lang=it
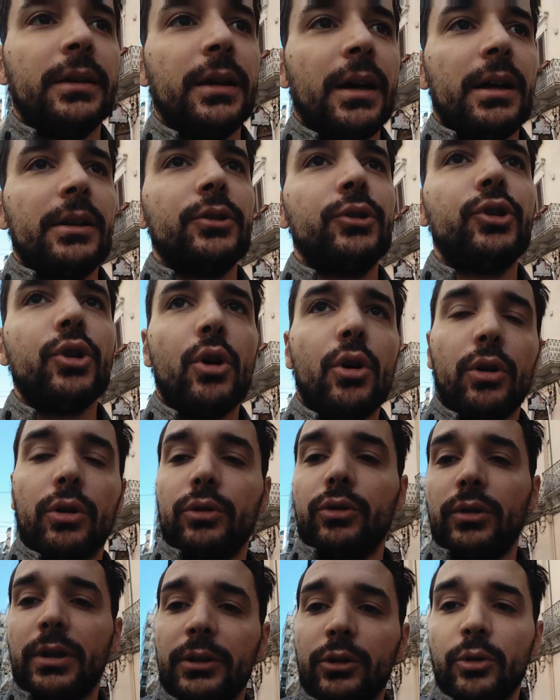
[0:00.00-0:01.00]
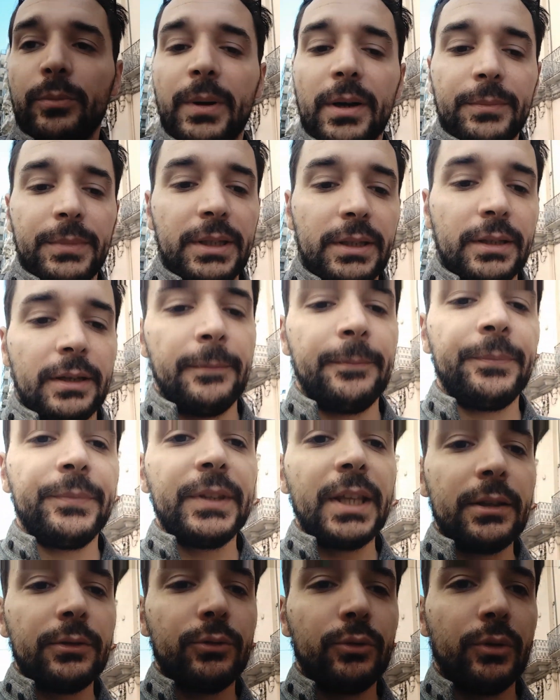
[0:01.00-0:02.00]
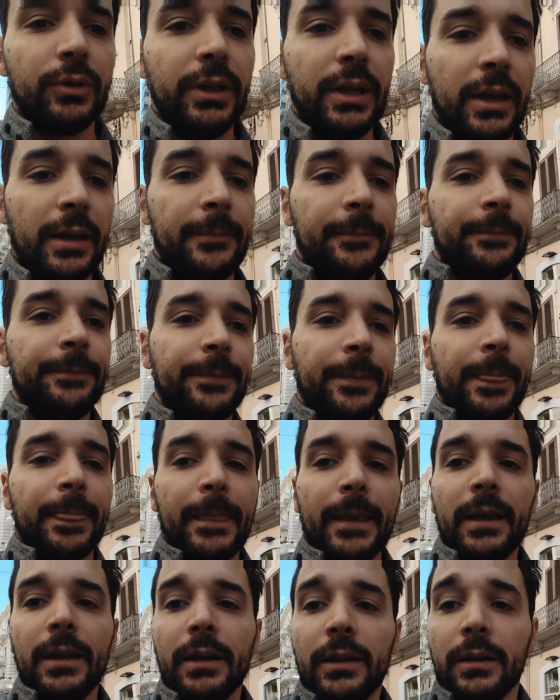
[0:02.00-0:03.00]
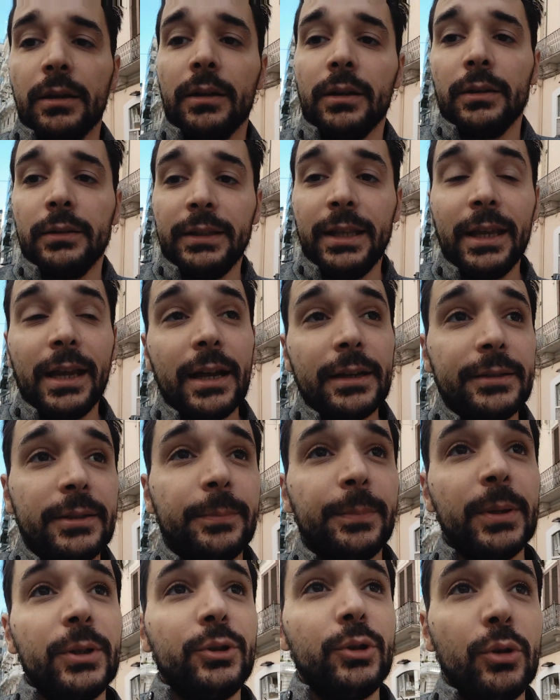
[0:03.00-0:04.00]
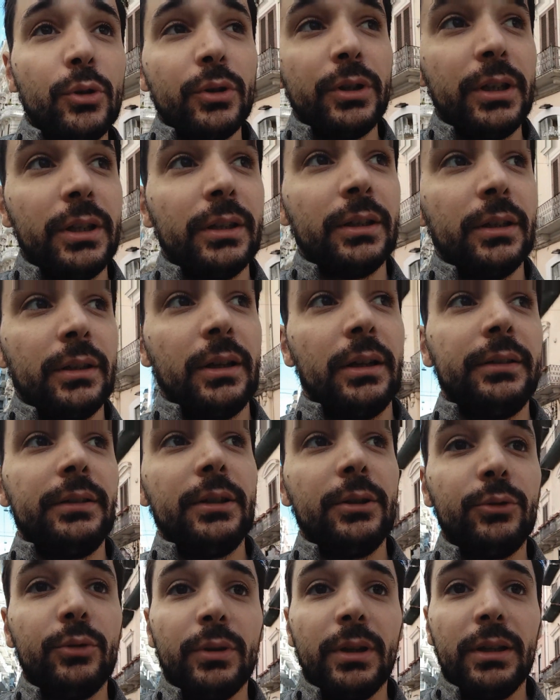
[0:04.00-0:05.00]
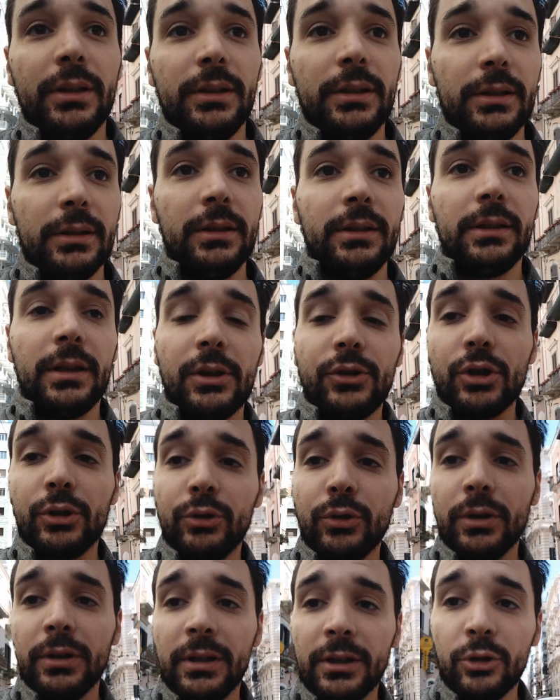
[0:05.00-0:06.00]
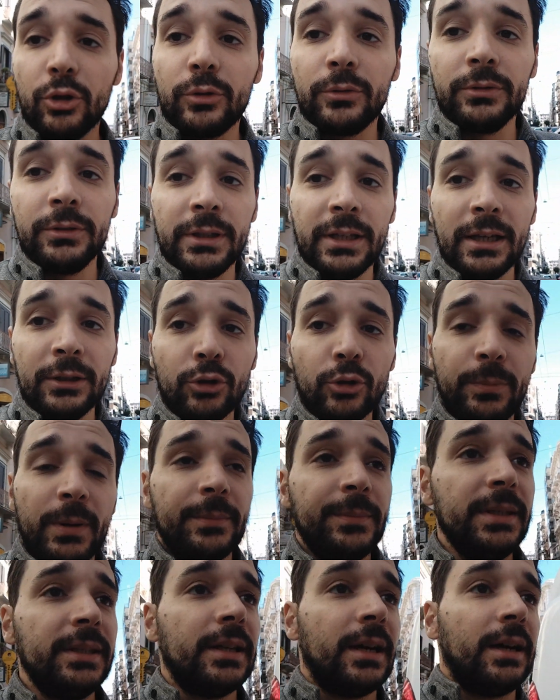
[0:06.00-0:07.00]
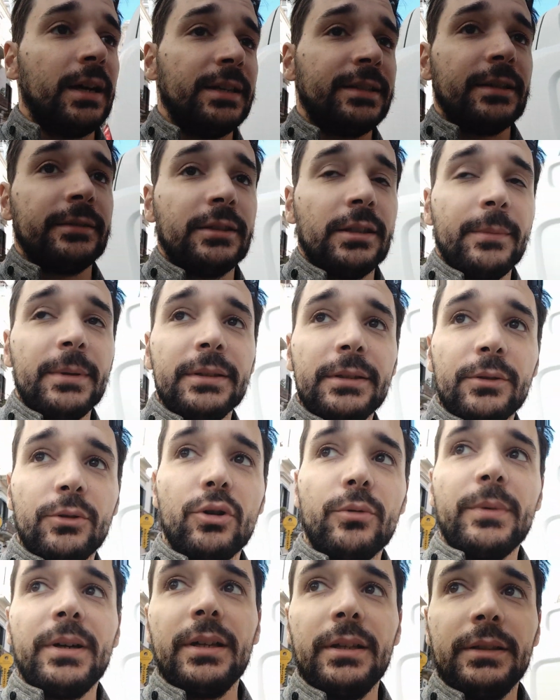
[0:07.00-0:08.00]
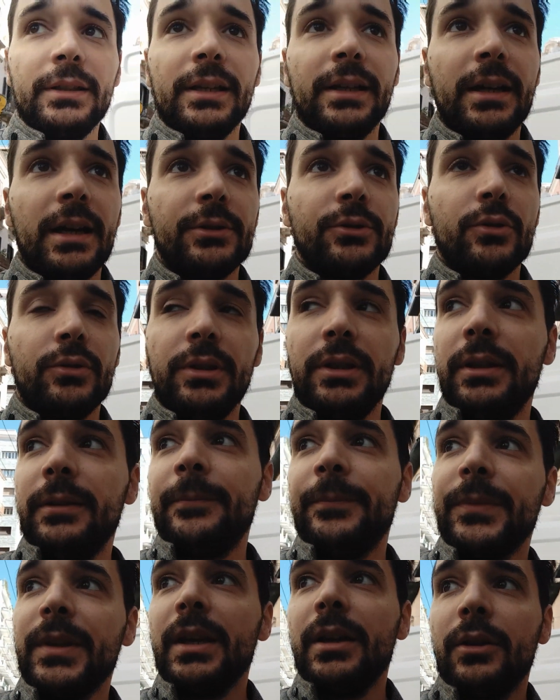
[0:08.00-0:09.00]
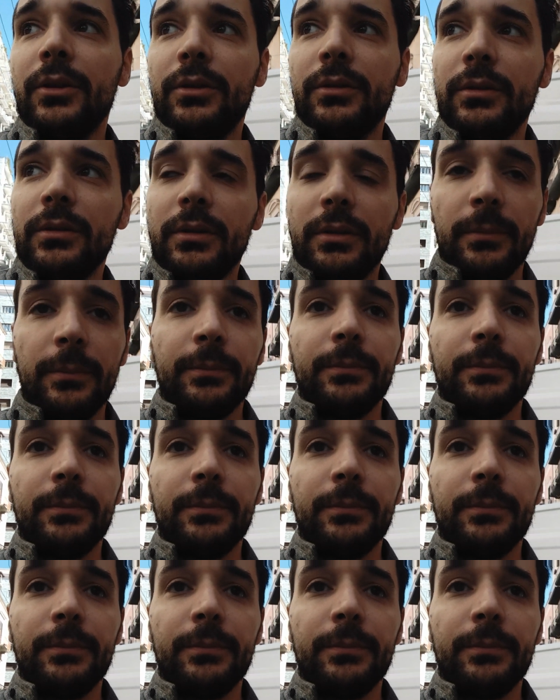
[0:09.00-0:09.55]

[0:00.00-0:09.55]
al giorno la dopamina, tanto che nei casi peggiori addirittura i recettori della, do- della dopamina, esattamente come nel caso di eh,